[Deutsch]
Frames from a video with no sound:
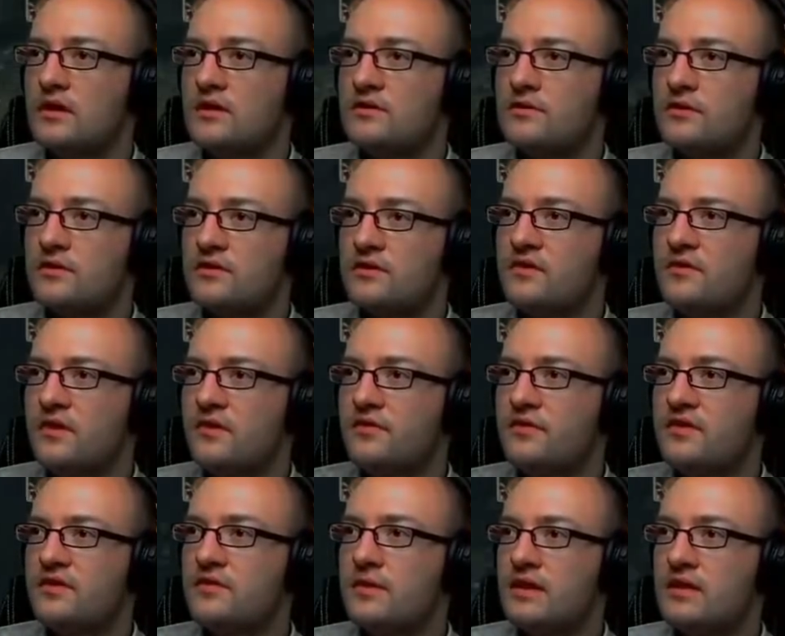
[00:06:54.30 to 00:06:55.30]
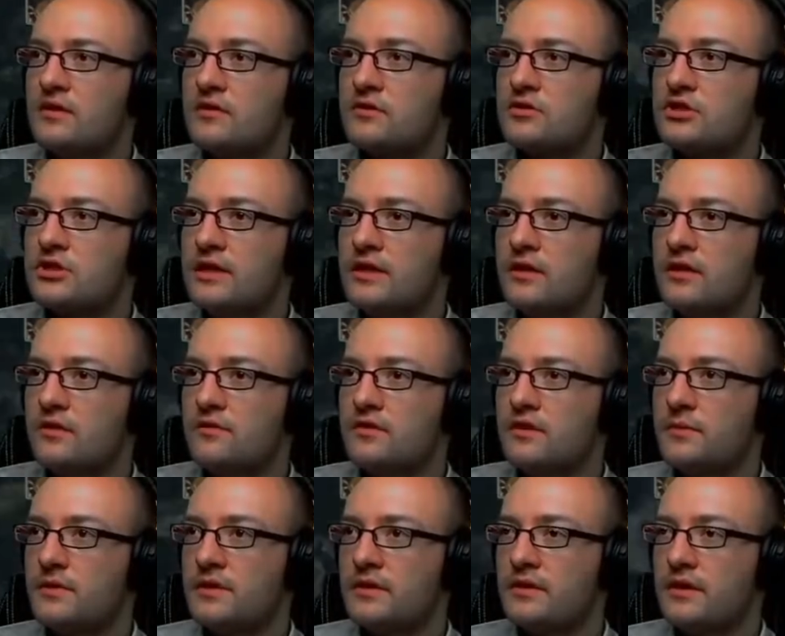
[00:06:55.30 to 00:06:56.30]
So, jetzt sind wir auf diesem anderen Steg, auf
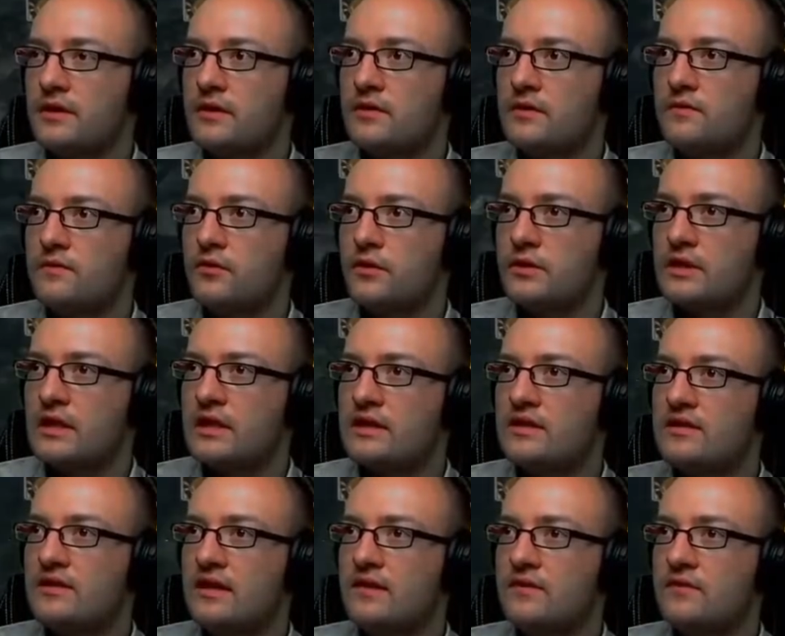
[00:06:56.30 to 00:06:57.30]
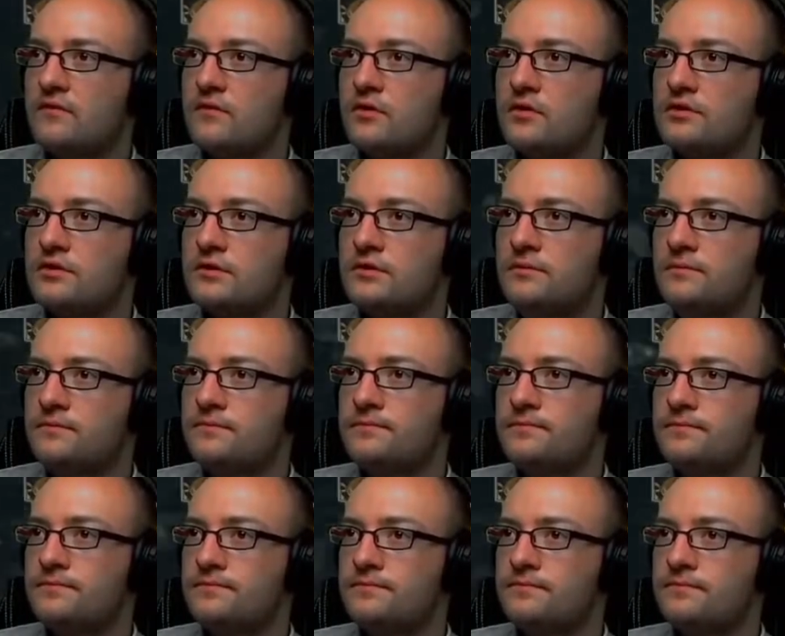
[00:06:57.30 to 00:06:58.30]
dem ich äh, vorhin eigentlich landen wollte.
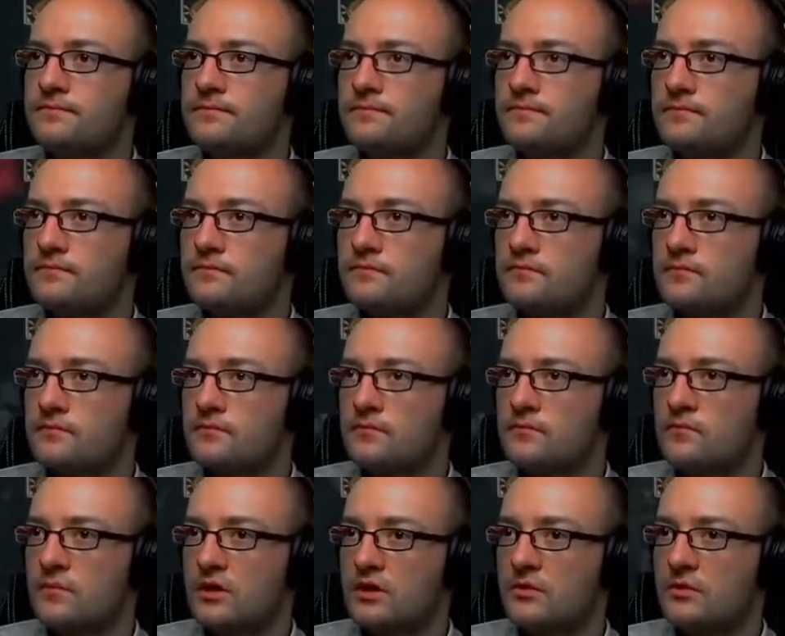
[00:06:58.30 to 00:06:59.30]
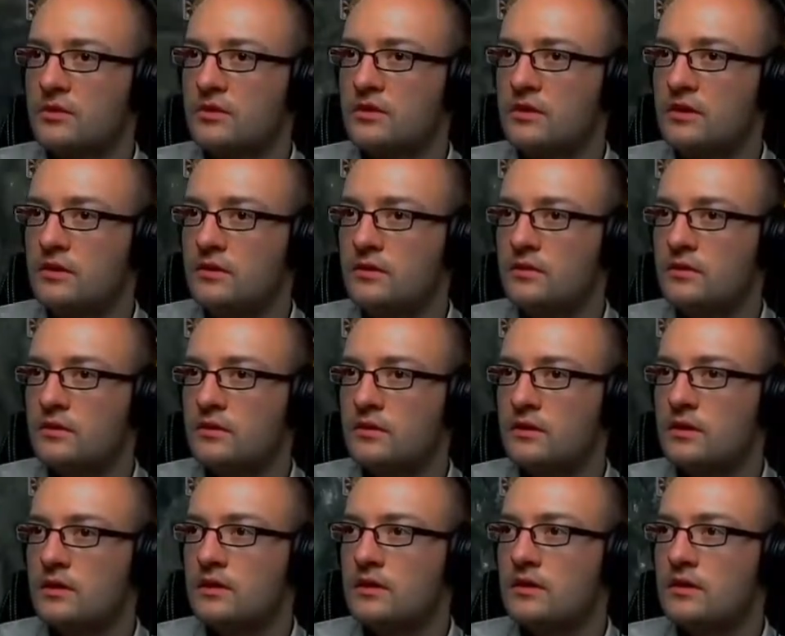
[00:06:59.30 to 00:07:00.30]
Mehr oder minder.
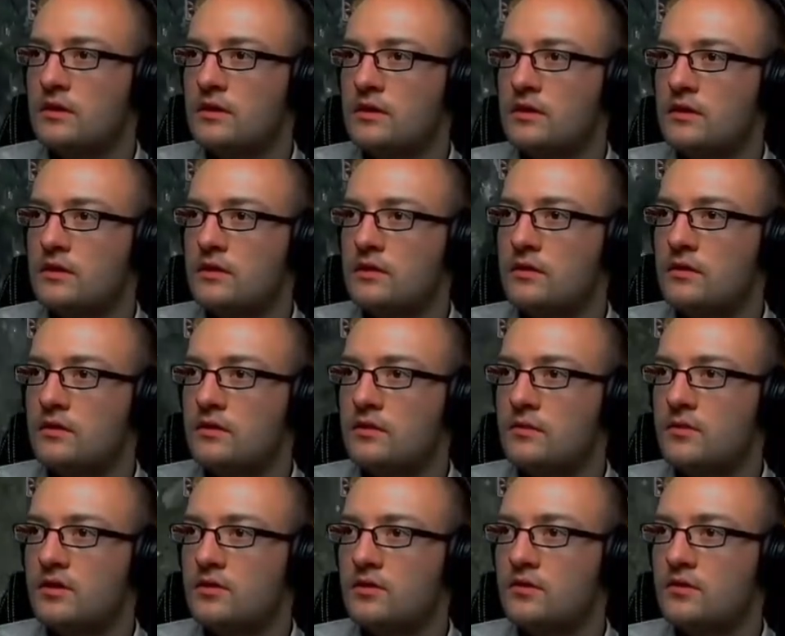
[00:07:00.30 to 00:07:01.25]
Immer